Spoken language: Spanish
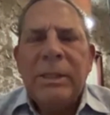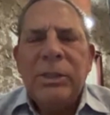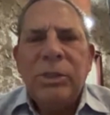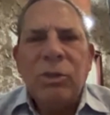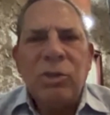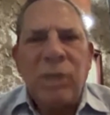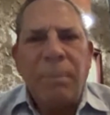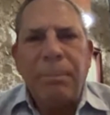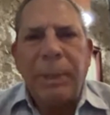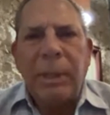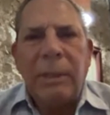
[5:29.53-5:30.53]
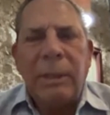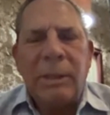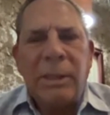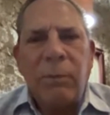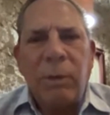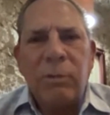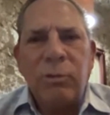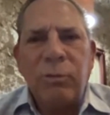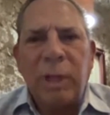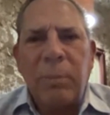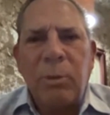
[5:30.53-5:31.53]
Yo siempre les digo a los
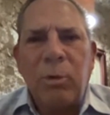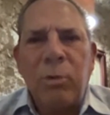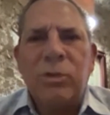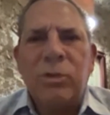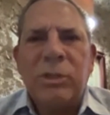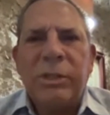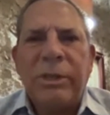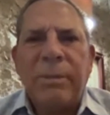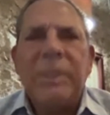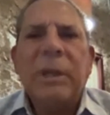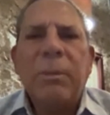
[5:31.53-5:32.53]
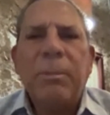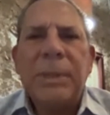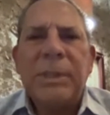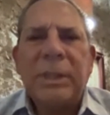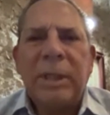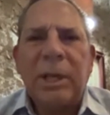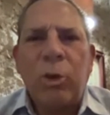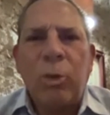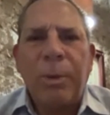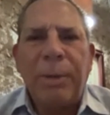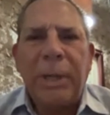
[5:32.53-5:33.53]
oftalmólogos, si revisan a un paciente que no
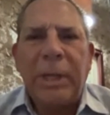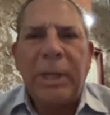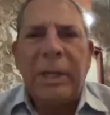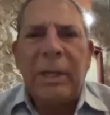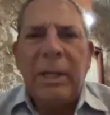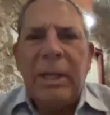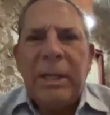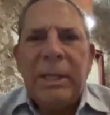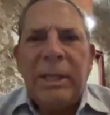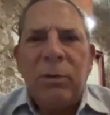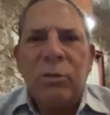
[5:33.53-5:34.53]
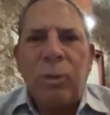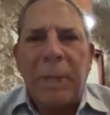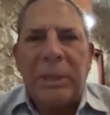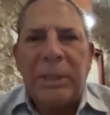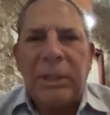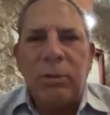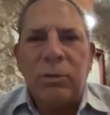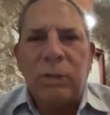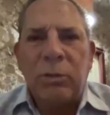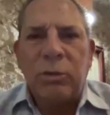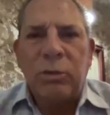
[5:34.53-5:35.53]
ve bien y los tomatitos de
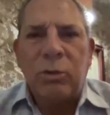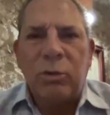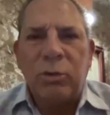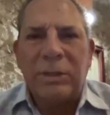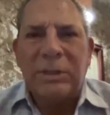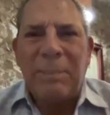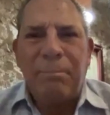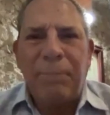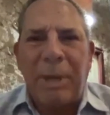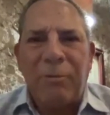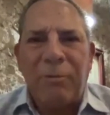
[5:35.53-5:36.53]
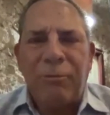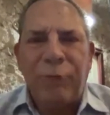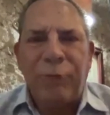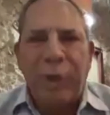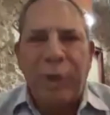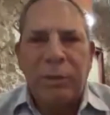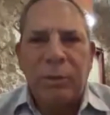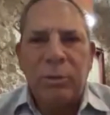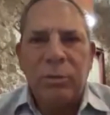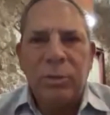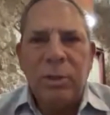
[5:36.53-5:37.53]
los ojos están
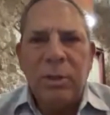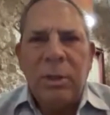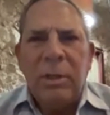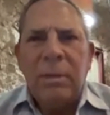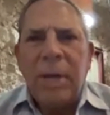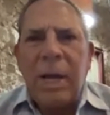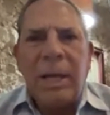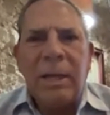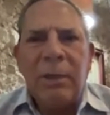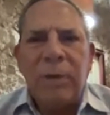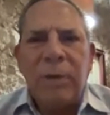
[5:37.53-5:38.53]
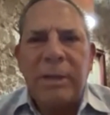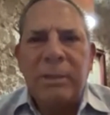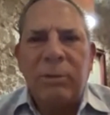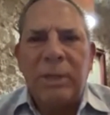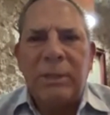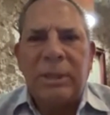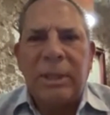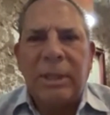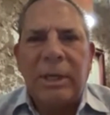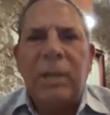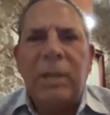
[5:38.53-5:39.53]
perfectos, háganle una resonancia
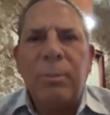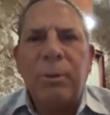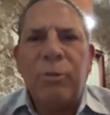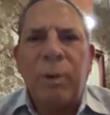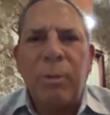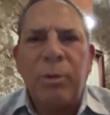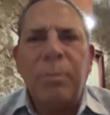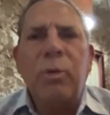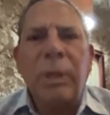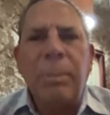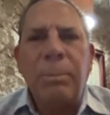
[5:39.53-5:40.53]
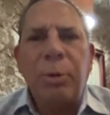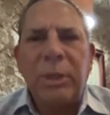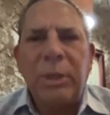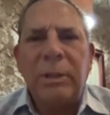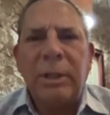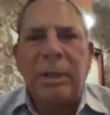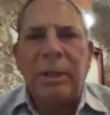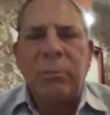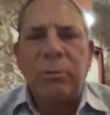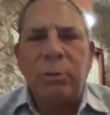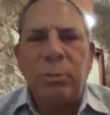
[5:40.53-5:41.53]
de cráneo, por favor, porque puede tener un
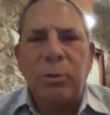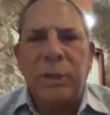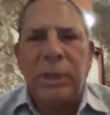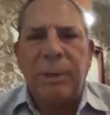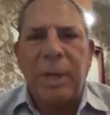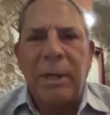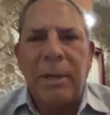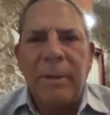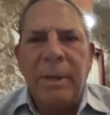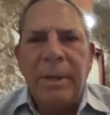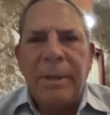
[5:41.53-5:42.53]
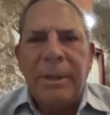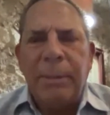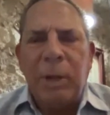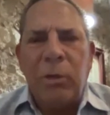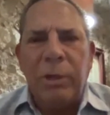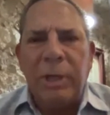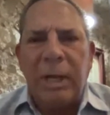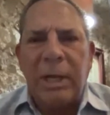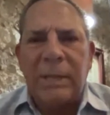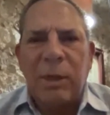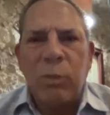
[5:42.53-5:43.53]
tumor cerebral y mejor ir a la
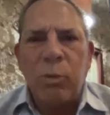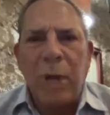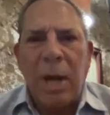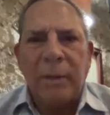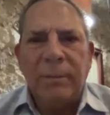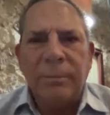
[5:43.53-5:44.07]
segura.